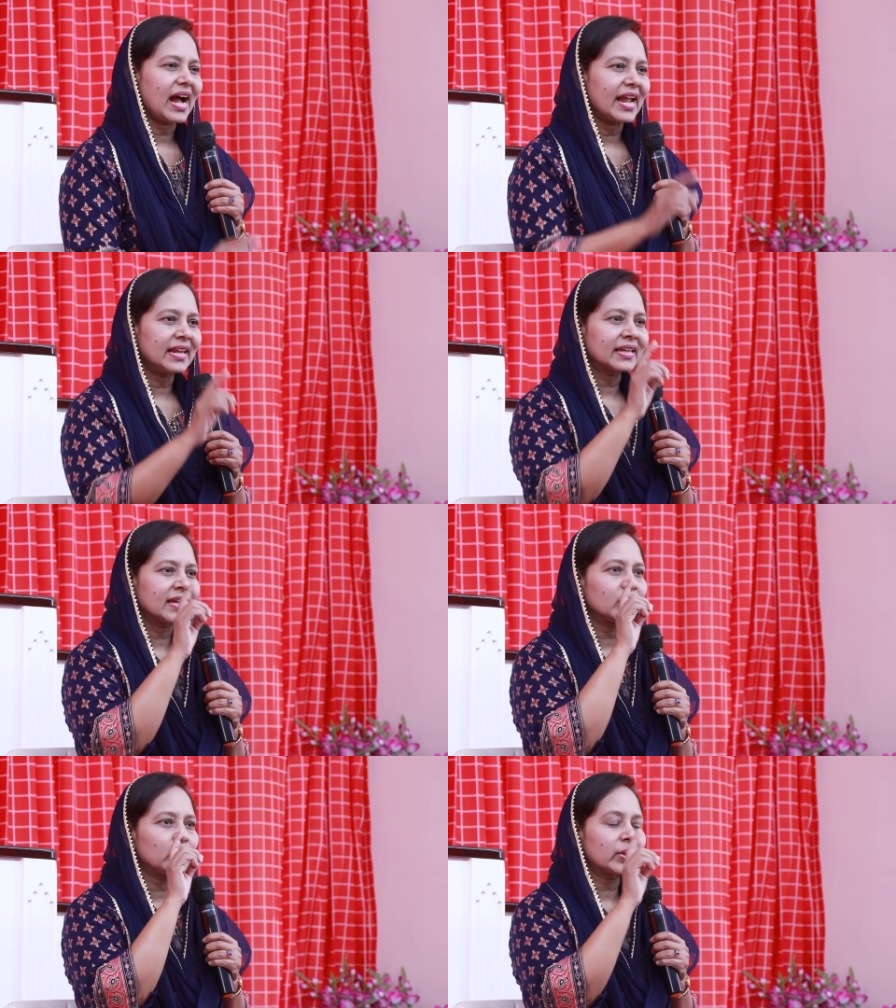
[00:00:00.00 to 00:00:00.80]

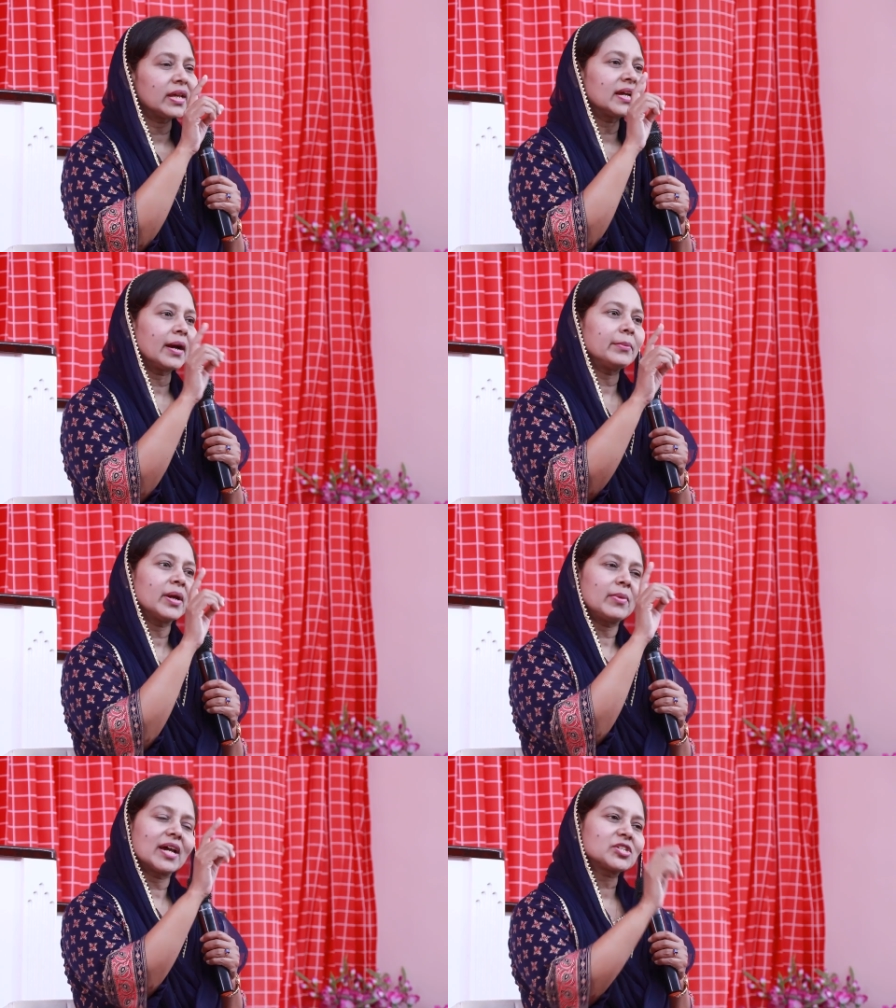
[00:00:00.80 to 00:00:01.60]
ఆయనకి గురి
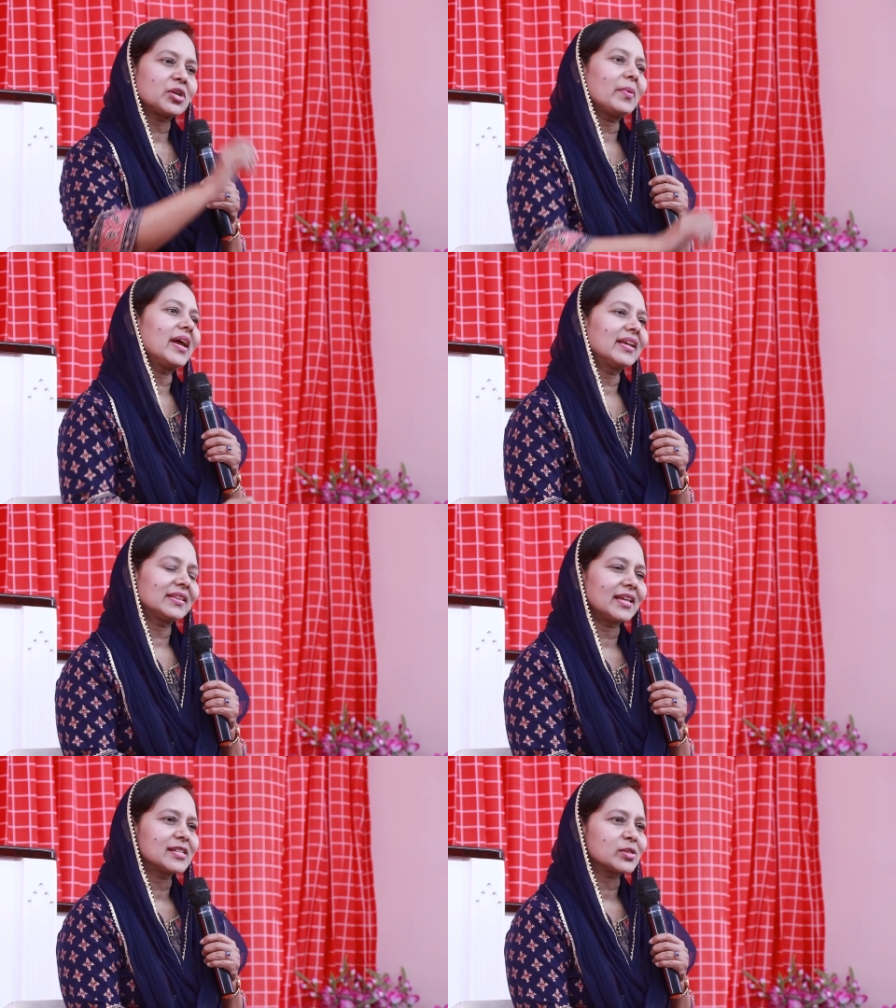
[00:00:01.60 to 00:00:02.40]
గమ్యం లక్ష్యం
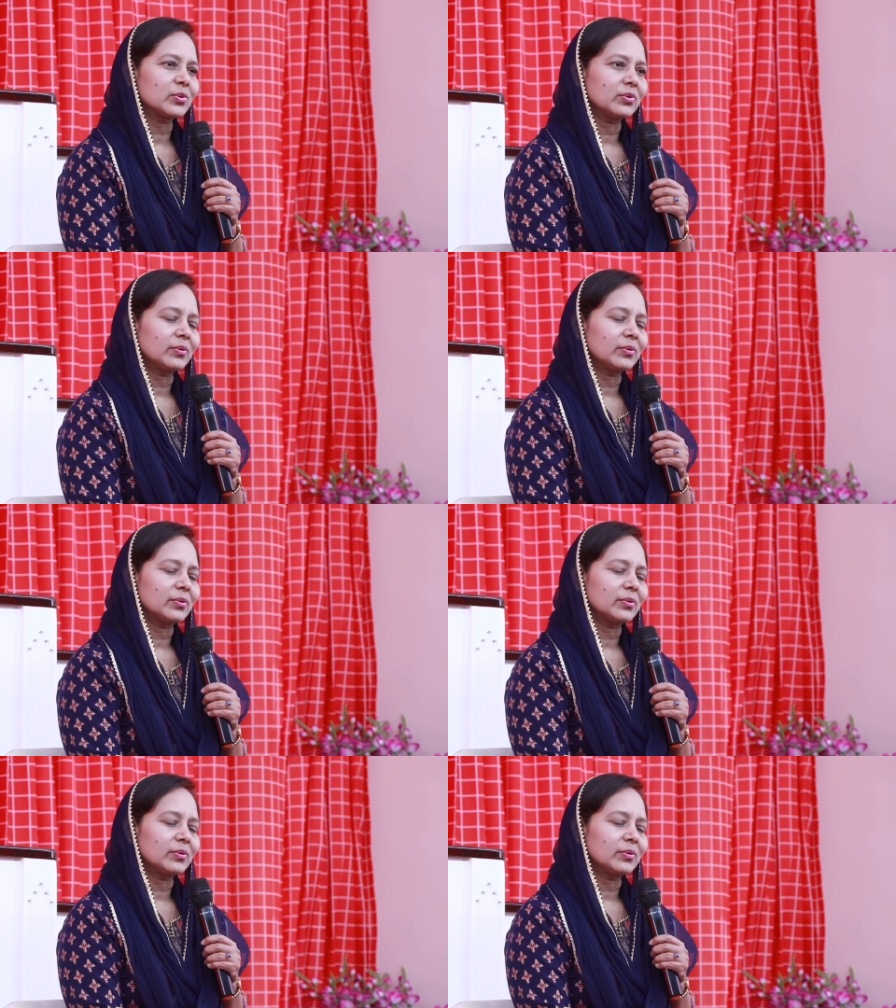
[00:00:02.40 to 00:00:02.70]
ఆయనకి తెలుసు